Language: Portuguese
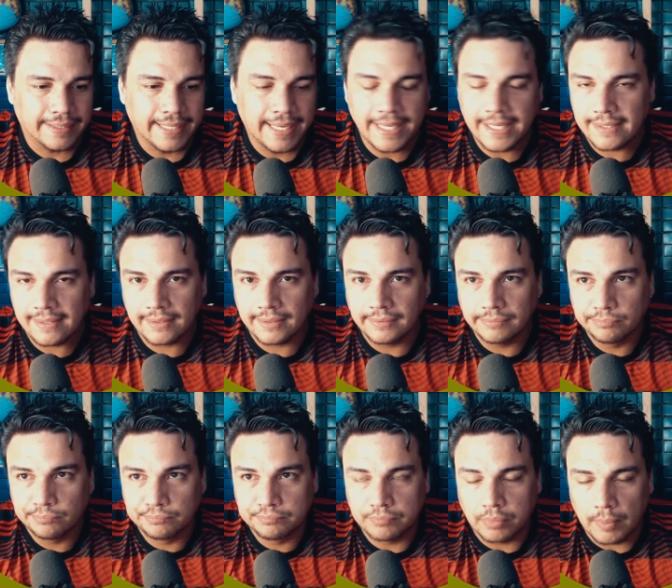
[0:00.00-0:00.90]

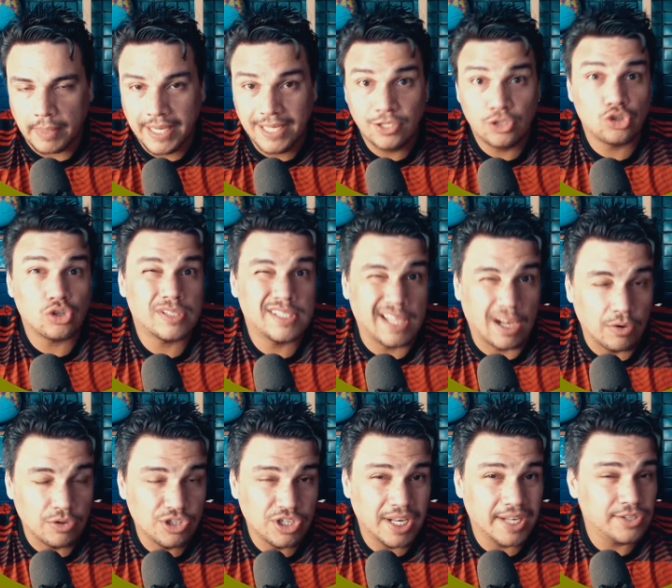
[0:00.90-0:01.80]
nem rede
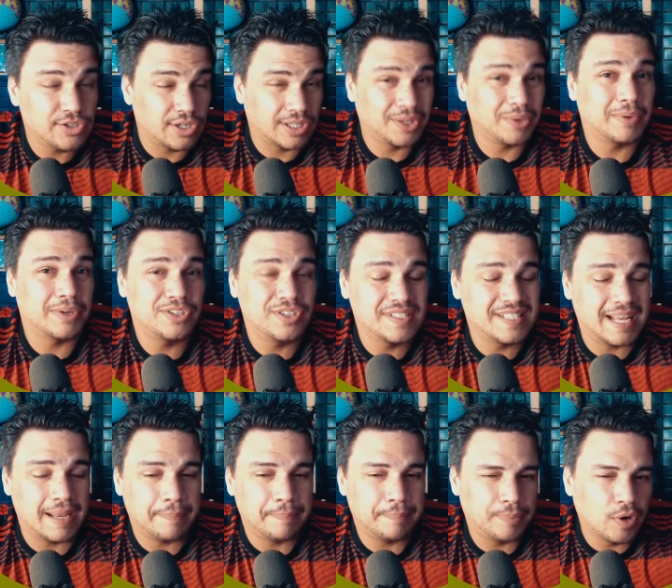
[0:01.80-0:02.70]
social direito, só tem
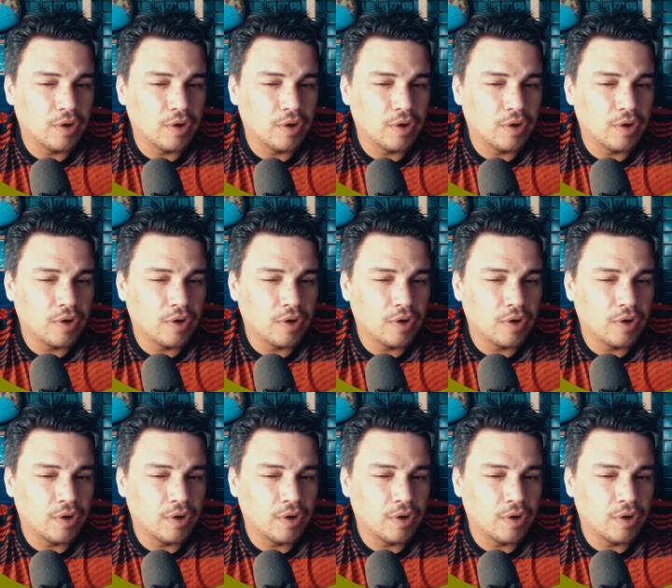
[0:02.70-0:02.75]
WhatsApp,